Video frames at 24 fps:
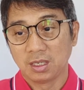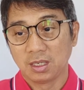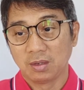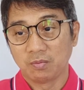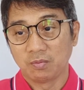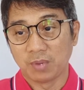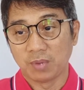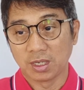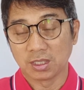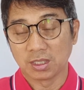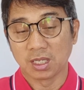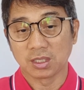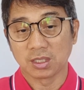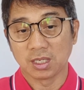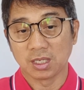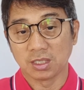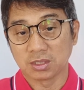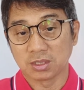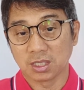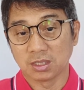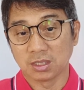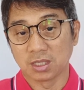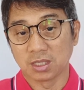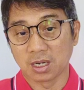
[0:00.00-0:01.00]
pagdating
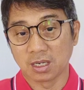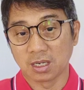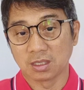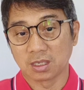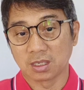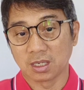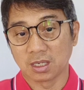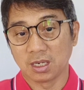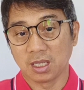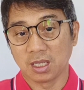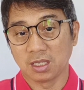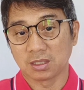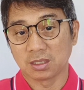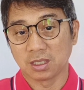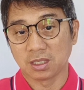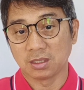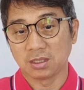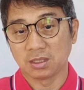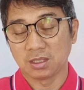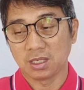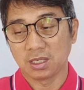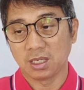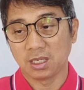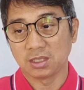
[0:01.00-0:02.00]
sa drug-related
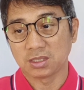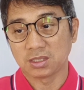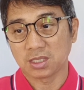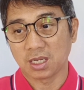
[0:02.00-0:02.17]
case.